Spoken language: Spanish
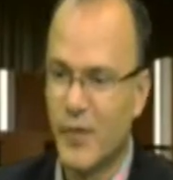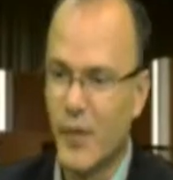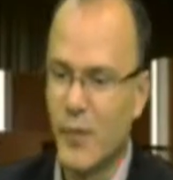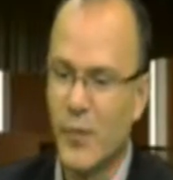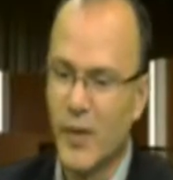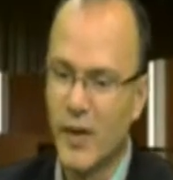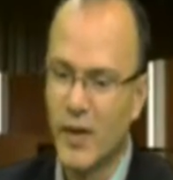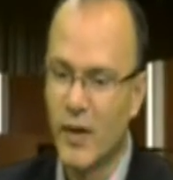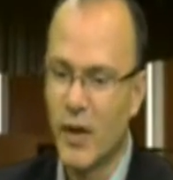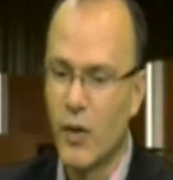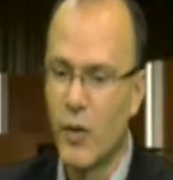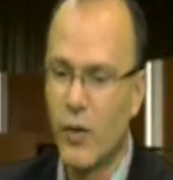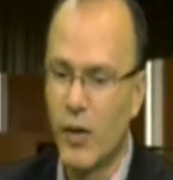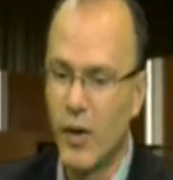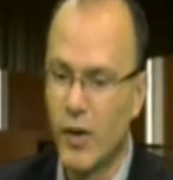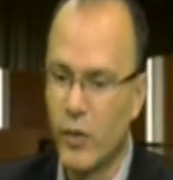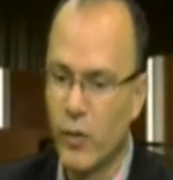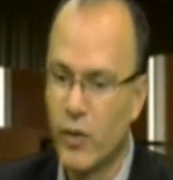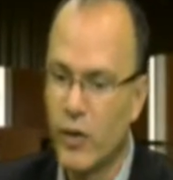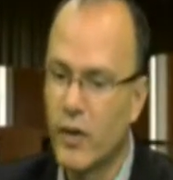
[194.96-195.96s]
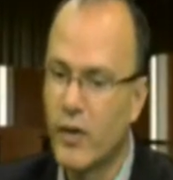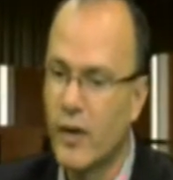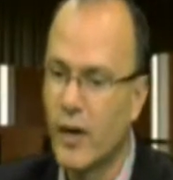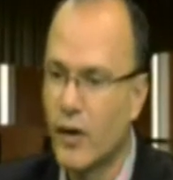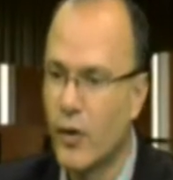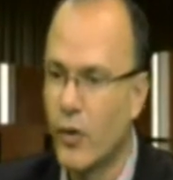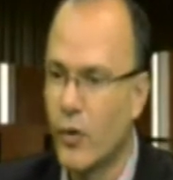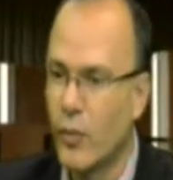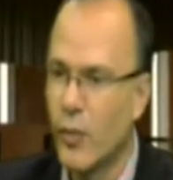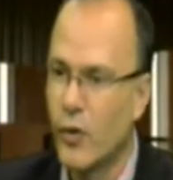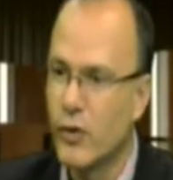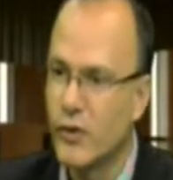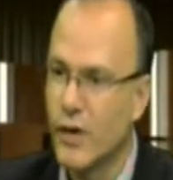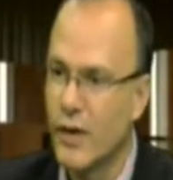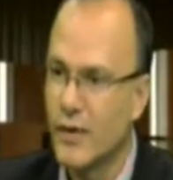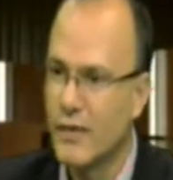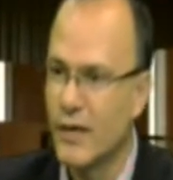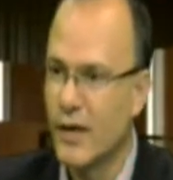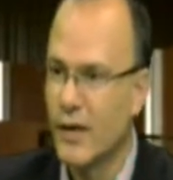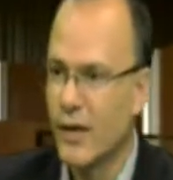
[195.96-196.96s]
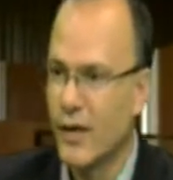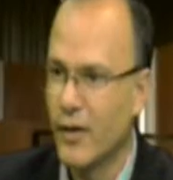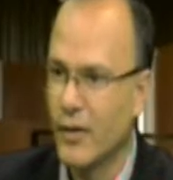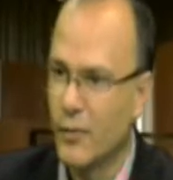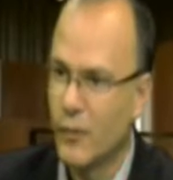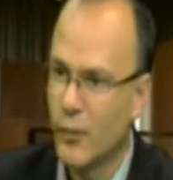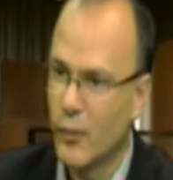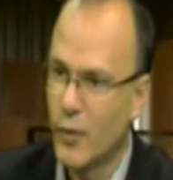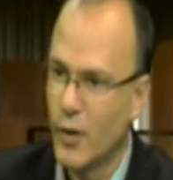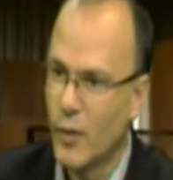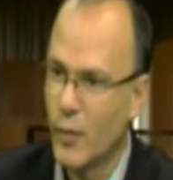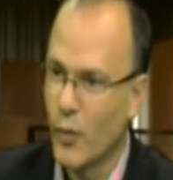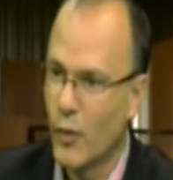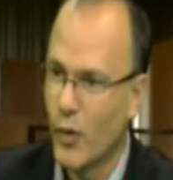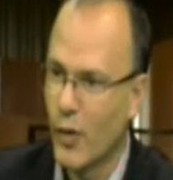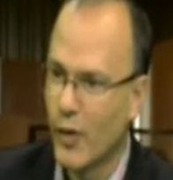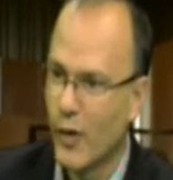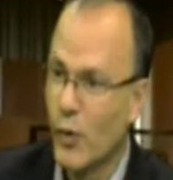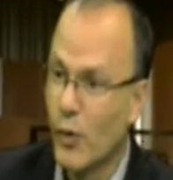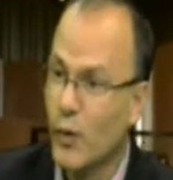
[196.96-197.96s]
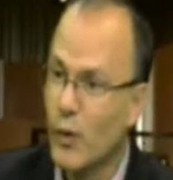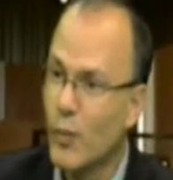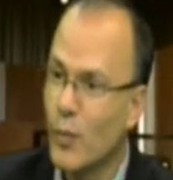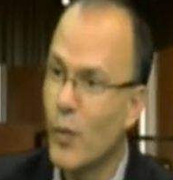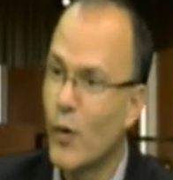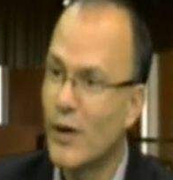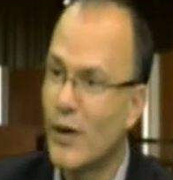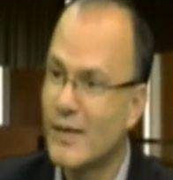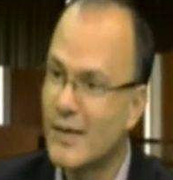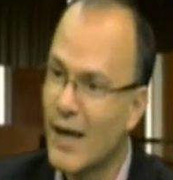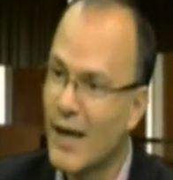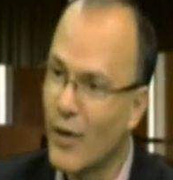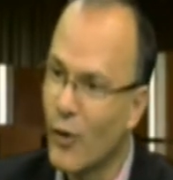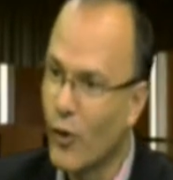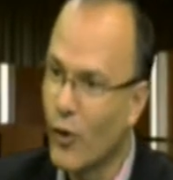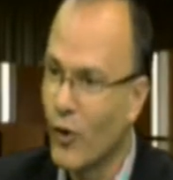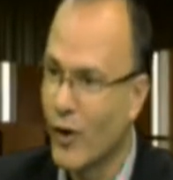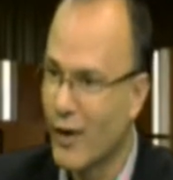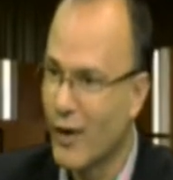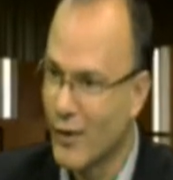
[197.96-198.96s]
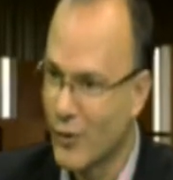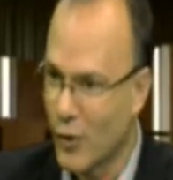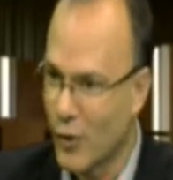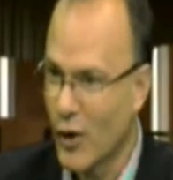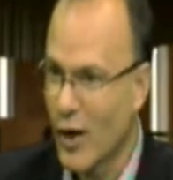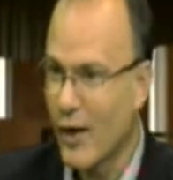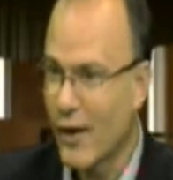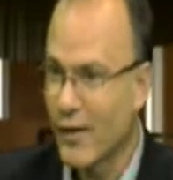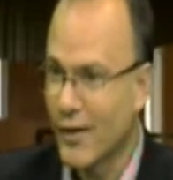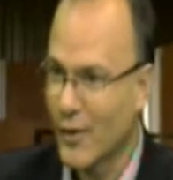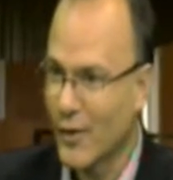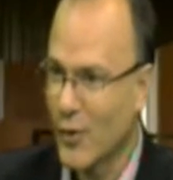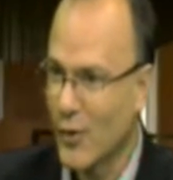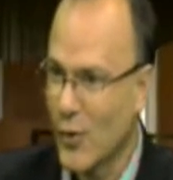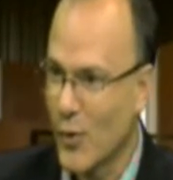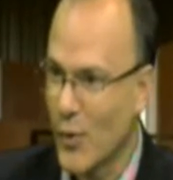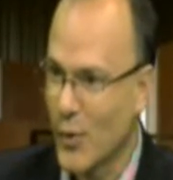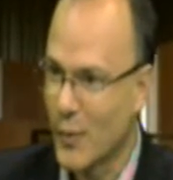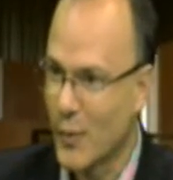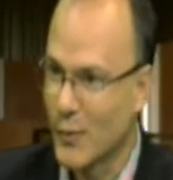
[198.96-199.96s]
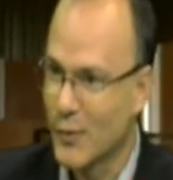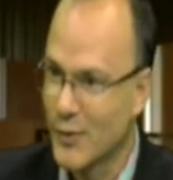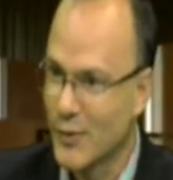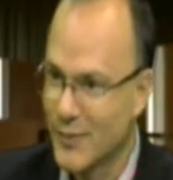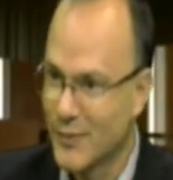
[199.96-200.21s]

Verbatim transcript: Bien, Raúl, el gusto estar con vos hace un tiempo, desde el último asado electoral que no nos vemos.